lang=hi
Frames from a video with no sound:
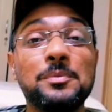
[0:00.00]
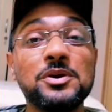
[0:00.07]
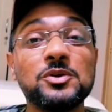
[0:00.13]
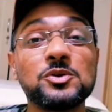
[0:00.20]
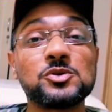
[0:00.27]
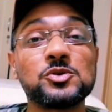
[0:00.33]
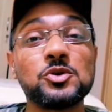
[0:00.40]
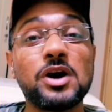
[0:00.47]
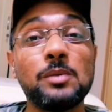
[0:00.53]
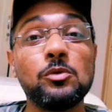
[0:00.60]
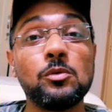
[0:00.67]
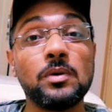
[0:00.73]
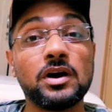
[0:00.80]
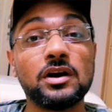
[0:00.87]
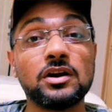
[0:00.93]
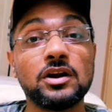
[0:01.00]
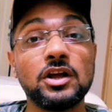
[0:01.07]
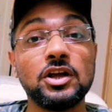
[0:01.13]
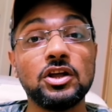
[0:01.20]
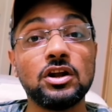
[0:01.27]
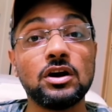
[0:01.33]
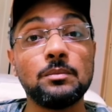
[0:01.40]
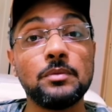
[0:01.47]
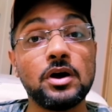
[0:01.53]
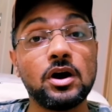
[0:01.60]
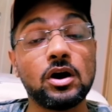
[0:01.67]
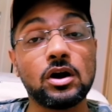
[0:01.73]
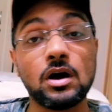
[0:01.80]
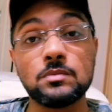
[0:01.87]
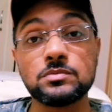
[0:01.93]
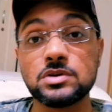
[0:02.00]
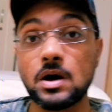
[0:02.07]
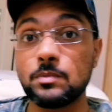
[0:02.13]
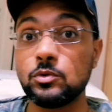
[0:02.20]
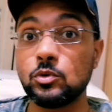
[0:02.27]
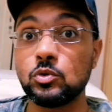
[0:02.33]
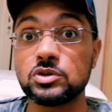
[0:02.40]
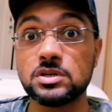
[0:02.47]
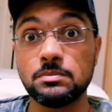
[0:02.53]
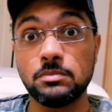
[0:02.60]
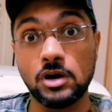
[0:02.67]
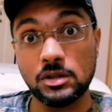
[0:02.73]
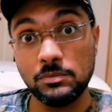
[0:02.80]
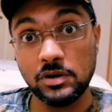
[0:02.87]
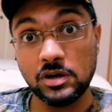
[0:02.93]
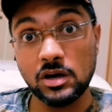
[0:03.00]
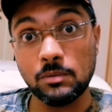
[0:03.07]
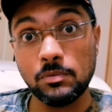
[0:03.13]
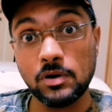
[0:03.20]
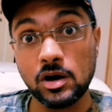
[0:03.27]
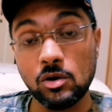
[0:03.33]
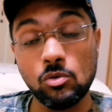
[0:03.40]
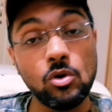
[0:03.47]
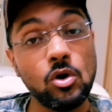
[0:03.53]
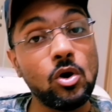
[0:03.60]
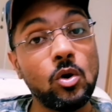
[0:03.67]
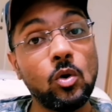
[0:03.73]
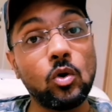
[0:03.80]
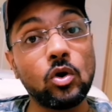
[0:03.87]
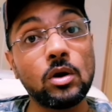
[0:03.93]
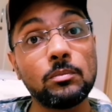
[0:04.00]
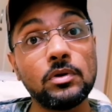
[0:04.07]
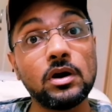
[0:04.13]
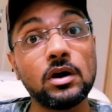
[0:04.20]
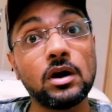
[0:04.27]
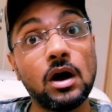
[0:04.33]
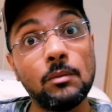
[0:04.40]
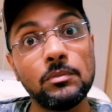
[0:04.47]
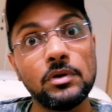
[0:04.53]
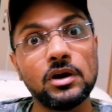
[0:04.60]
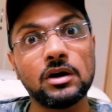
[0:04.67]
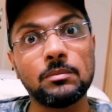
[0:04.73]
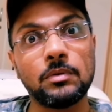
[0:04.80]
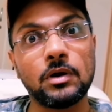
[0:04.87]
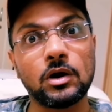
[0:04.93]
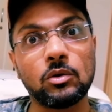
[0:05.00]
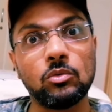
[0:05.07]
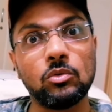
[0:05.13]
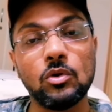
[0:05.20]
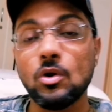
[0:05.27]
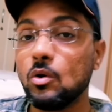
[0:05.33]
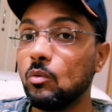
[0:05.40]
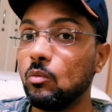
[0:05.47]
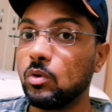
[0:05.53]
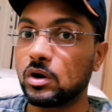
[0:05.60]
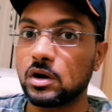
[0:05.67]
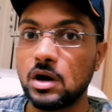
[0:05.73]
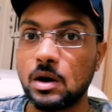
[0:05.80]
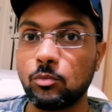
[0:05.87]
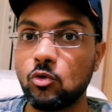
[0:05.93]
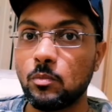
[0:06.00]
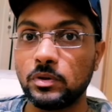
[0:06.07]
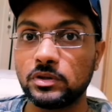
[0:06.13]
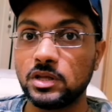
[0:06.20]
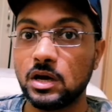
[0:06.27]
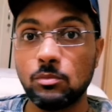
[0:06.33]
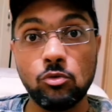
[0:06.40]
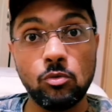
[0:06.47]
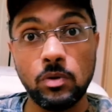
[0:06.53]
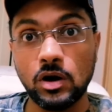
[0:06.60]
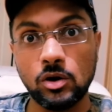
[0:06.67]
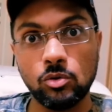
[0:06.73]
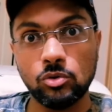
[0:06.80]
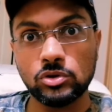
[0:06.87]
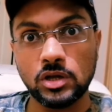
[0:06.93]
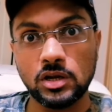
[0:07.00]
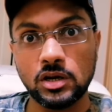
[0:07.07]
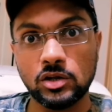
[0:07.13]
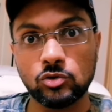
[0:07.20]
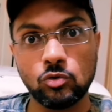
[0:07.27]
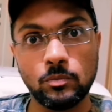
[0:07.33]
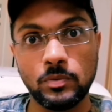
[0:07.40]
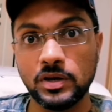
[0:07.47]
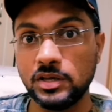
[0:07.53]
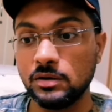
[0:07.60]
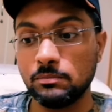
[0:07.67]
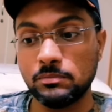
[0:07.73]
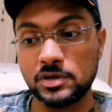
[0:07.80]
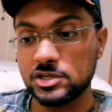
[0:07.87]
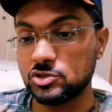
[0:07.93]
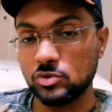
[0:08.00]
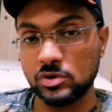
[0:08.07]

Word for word: अभी दोस्तों अबू बकर नहीं है ना मैं आराम से आप लोगों से बात भी कर पा रहा हूँ और अपना काम भी कर पा रहा हूँ वरना आपको पता है अबू बकर होता है ना तो भाई ये बर्ड